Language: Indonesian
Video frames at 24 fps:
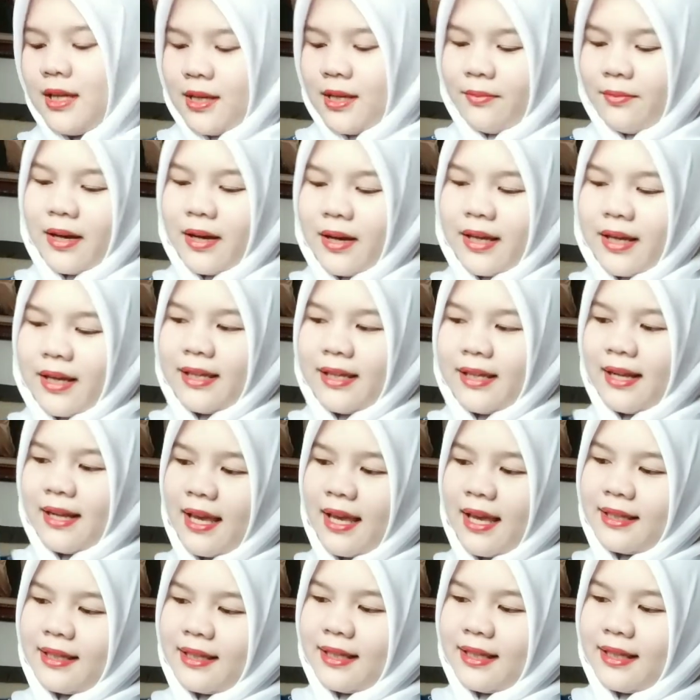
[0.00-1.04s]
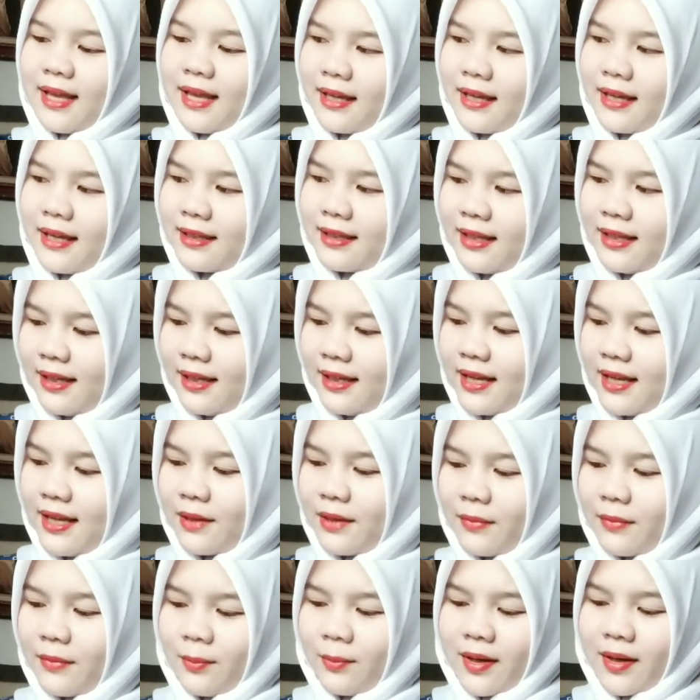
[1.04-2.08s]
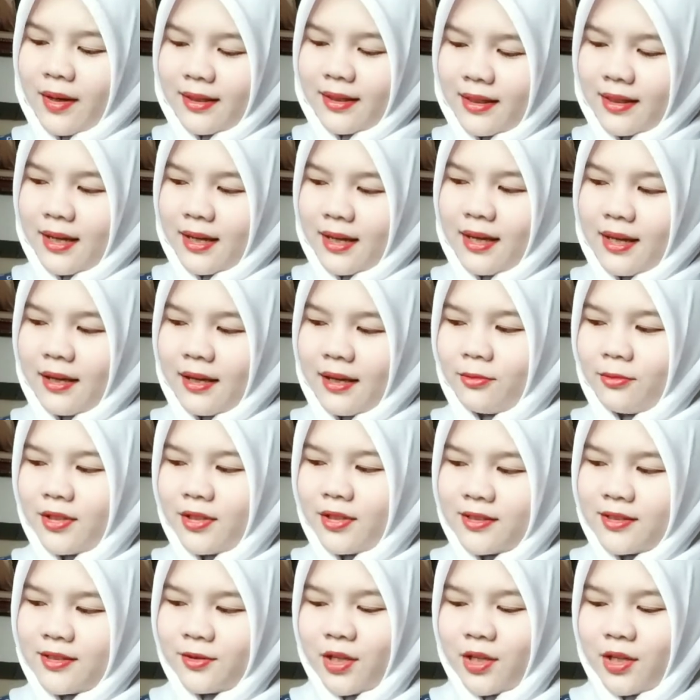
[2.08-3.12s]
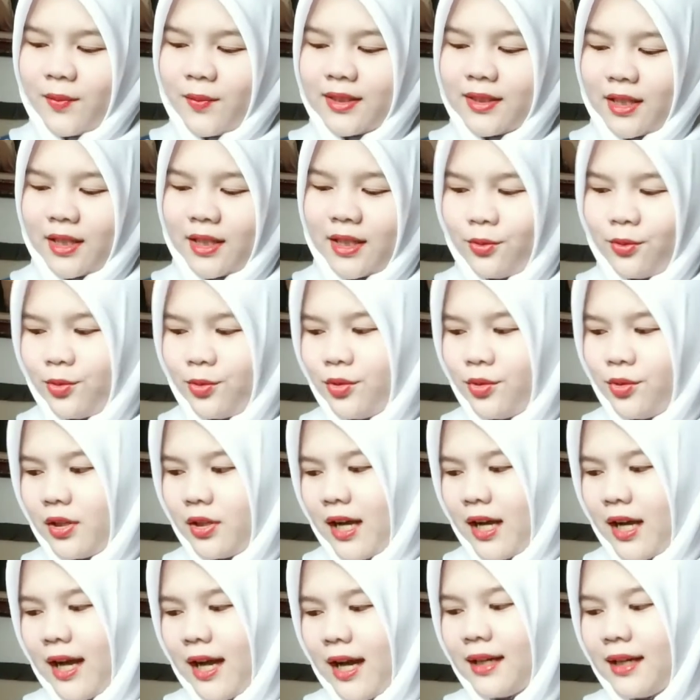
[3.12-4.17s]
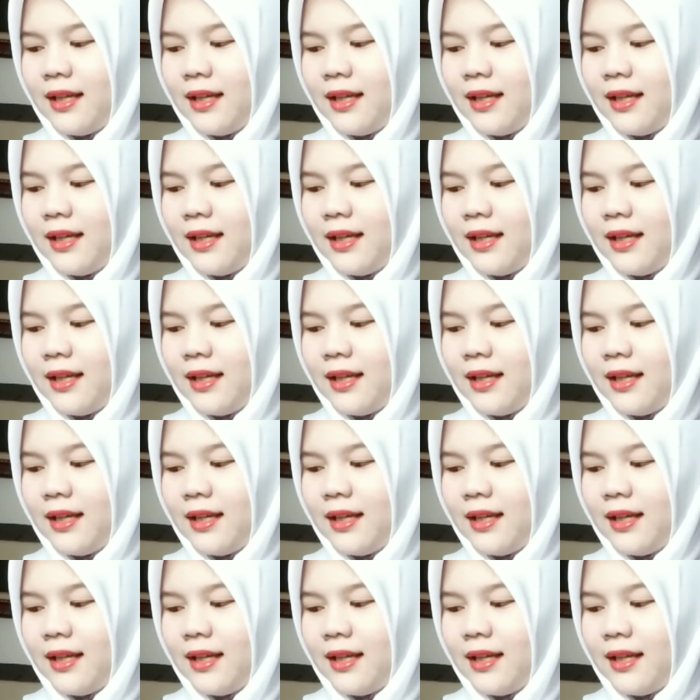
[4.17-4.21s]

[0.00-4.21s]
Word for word: bayi laki-laki dan mamanya yang sudah bisa duduk kan